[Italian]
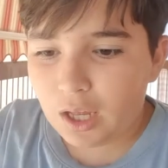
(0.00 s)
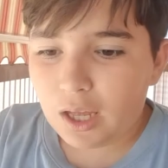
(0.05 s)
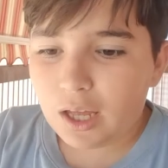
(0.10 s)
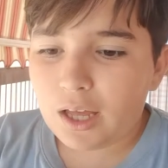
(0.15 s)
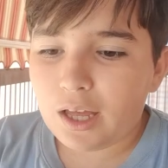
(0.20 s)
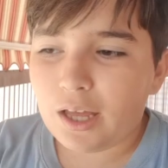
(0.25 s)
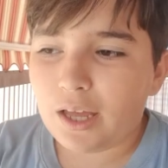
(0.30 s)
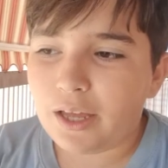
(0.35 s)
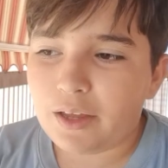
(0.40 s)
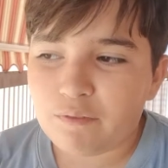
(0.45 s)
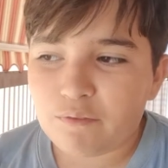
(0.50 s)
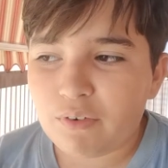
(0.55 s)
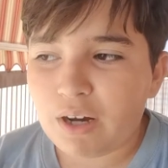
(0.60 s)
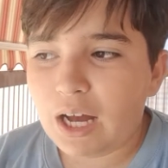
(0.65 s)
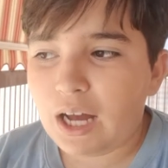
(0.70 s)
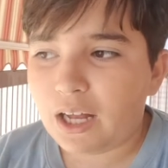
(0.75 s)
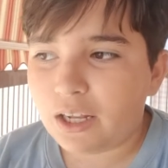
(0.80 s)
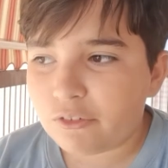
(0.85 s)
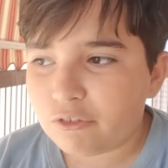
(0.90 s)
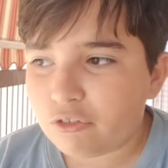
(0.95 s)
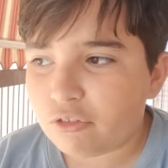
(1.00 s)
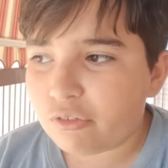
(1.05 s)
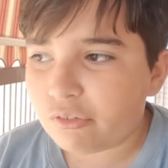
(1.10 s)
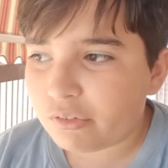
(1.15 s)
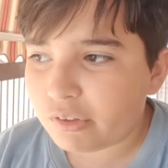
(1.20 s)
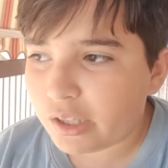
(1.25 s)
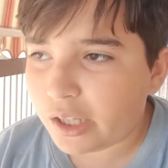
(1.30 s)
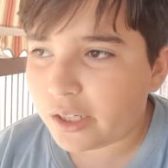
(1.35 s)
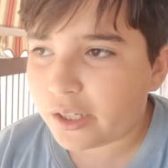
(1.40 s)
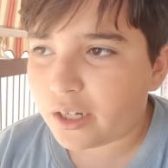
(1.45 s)
Eh, va
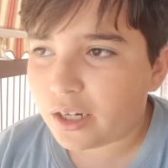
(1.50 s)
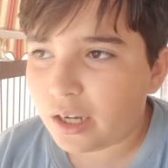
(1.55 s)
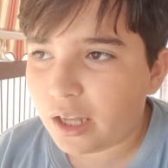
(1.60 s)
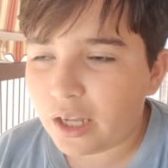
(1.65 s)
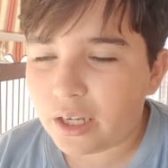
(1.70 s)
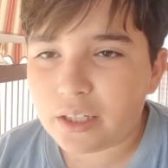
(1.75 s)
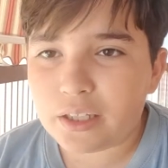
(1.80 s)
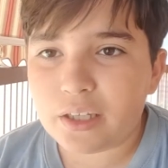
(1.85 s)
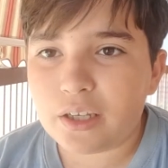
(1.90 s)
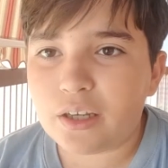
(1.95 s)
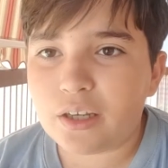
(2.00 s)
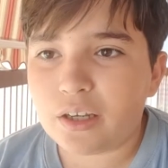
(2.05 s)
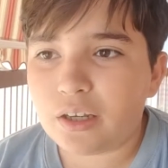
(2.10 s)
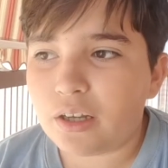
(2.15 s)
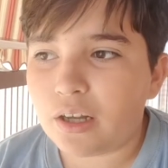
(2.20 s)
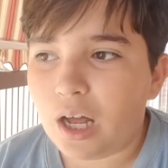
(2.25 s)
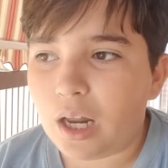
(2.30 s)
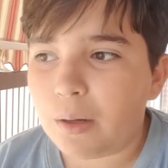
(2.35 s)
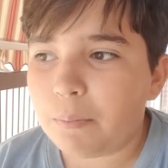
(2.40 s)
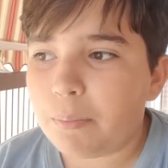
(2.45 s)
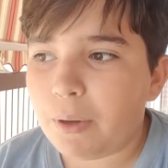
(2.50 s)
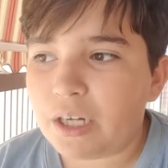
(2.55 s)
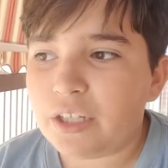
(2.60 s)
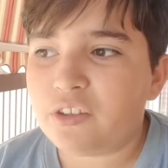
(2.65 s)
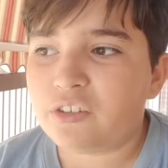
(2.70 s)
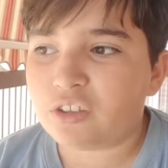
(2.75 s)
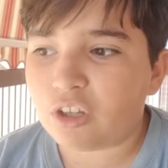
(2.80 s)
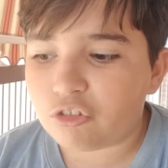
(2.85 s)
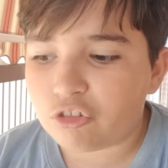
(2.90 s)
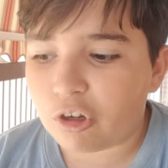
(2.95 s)
nel, al, al,
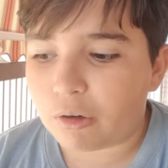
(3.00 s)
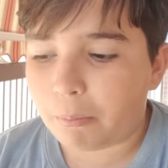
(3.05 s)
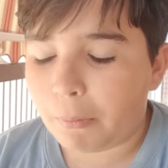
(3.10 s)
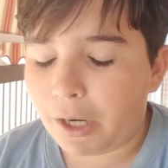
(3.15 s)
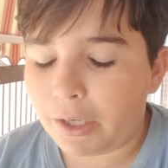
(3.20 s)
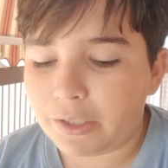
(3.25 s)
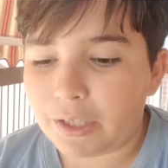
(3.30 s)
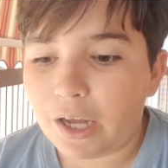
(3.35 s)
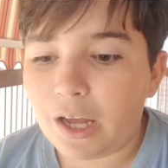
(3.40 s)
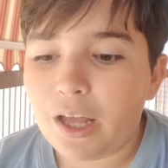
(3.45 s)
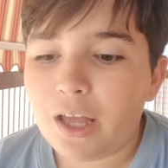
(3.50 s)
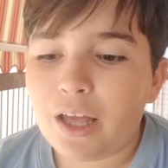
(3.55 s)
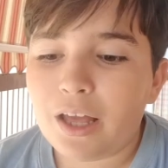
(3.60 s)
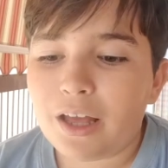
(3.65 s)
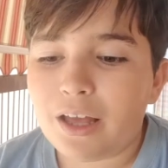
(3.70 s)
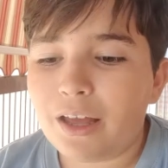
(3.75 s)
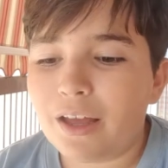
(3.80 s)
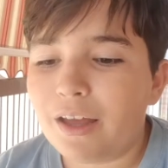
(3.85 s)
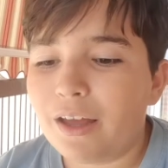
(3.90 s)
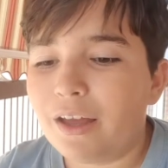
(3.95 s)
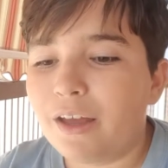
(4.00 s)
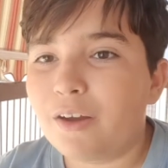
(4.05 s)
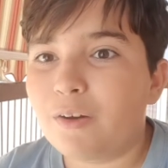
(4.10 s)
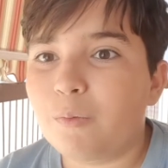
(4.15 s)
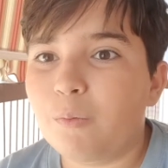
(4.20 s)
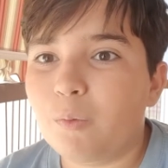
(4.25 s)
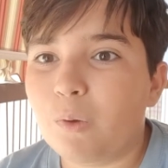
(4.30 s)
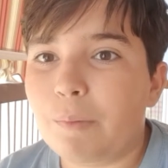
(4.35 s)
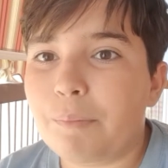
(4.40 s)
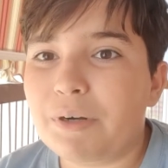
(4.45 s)
Paris Saint-Germain. Eh,
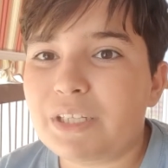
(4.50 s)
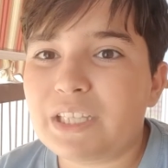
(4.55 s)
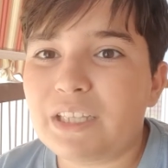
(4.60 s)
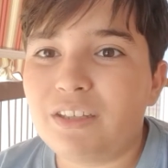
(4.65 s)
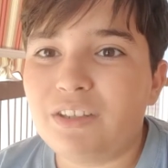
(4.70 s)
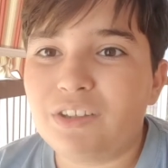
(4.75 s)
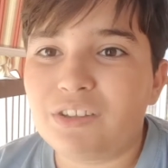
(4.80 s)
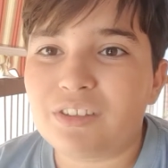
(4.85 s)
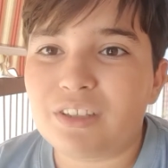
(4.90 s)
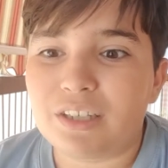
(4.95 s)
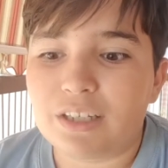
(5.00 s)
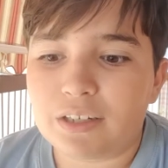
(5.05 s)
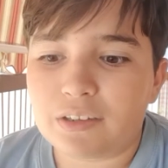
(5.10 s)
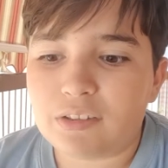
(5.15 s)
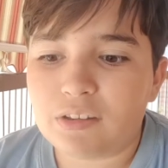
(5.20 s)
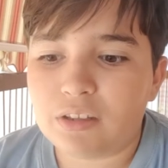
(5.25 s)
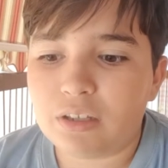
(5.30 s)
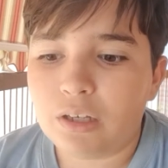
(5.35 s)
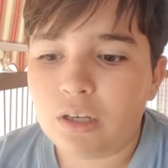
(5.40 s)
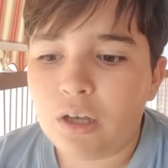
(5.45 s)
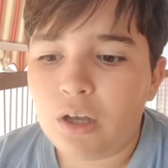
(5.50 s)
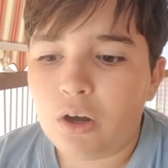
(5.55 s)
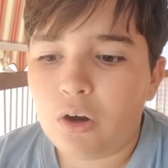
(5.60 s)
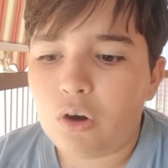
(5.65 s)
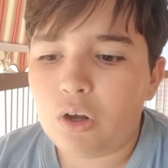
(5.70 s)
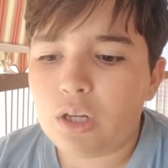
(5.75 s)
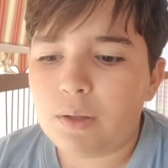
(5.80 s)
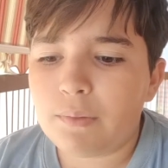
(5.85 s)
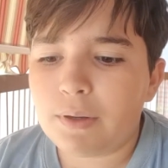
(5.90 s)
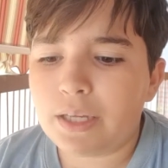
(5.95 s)
comunque, a parte gli scherzi,
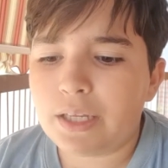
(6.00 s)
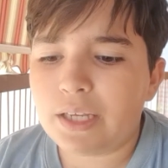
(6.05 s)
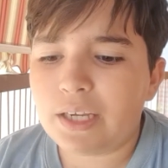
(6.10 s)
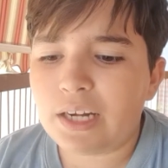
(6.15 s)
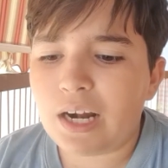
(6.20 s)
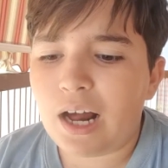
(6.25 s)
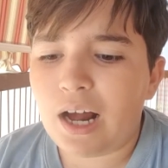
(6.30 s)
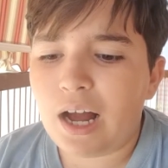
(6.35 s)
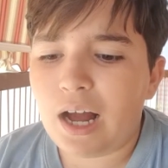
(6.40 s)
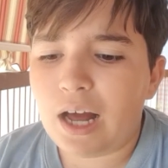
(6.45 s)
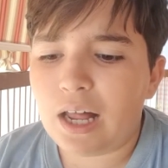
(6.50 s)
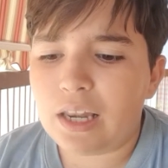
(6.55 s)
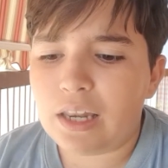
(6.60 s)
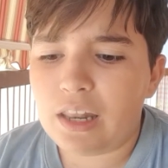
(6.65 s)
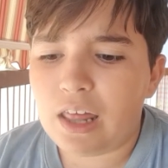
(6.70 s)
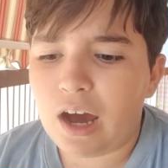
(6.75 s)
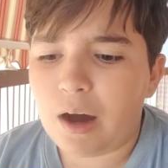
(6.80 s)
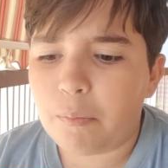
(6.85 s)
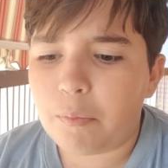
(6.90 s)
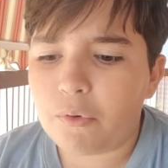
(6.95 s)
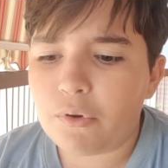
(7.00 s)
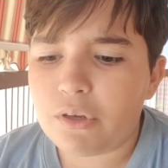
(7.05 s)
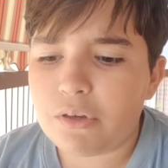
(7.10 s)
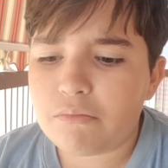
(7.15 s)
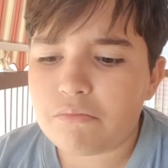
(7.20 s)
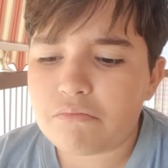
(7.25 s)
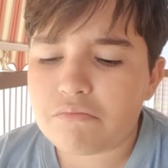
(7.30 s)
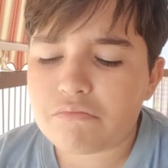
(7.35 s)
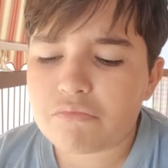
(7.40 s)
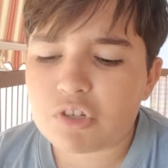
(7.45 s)
Oliveira al Napoli
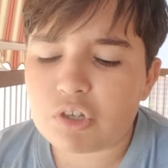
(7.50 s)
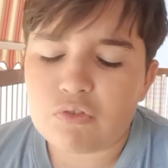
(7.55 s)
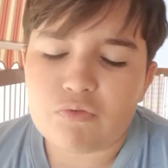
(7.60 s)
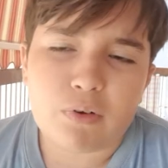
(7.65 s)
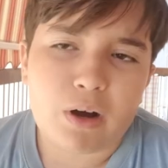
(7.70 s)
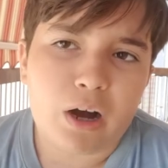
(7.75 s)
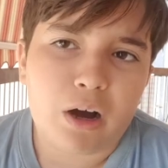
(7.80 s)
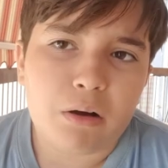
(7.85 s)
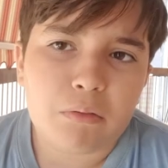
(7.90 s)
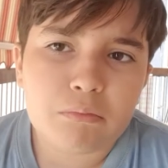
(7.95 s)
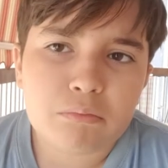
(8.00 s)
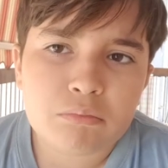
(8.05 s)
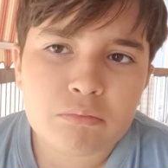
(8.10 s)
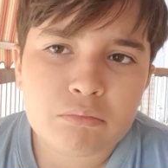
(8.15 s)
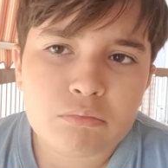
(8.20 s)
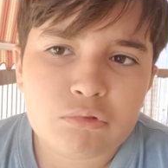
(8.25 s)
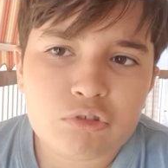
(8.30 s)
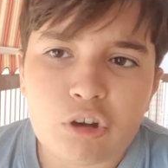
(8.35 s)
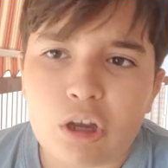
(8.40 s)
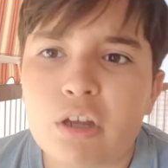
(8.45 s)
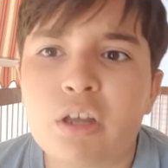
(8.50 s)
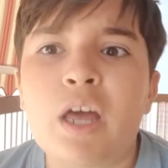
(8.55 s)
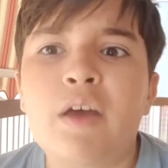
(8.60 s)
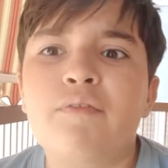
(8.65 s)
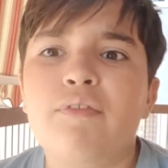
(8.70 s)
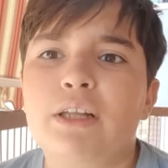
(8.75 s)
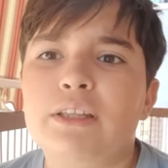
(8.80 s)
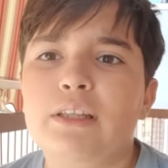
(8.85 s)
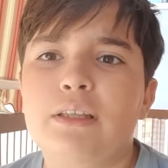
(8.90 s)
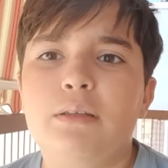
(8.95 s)
si fa. Cioè, è
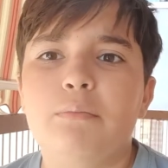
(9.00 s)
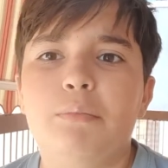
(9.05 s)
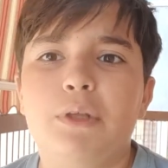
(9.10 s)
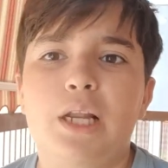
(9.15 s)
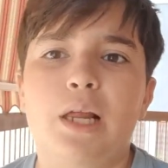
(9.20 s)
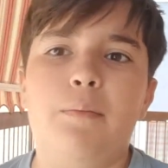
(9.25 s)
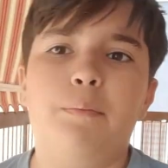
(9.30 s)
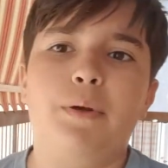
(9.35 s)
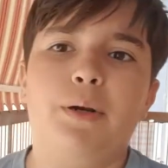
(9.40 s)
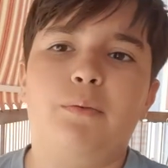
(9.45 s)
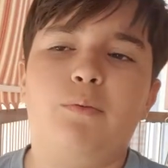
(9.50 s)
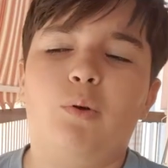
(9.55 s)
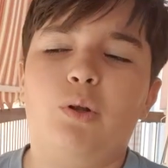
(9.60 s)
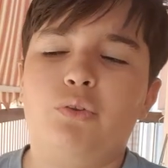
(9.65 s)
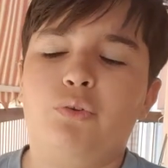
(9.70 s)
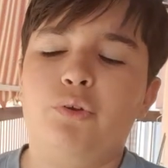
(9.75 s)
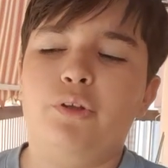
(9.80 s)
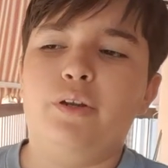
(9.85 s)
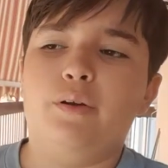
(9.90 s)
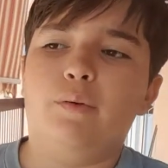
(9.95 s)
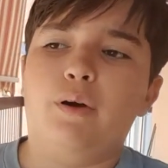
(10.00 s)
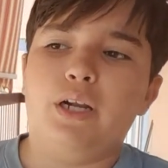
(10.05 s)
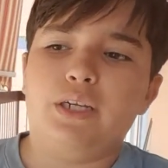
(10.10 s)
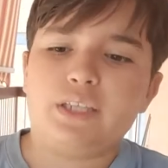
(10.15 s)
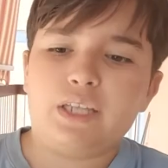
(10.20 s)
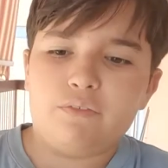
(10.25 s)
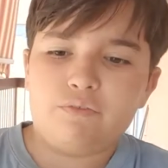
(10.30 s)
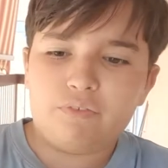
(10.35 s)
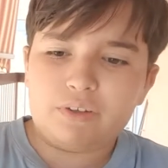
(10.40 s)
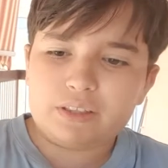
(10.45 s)
fattibile per quanto mi
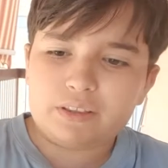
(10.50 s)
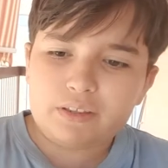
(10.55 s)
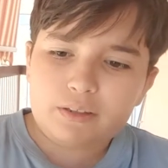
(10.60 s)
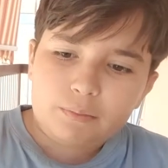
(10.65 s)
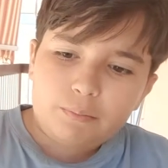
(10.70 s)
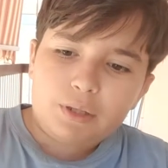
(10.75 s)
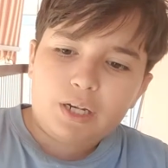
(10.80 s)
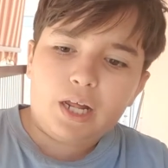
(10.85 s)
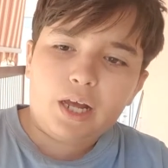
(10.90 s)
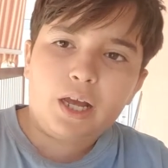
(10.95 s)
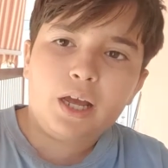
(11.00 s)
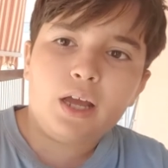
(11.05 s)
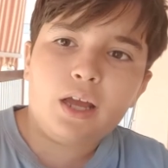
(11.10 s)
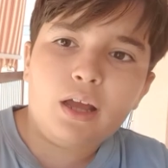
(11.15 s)
riguarda, è fattibile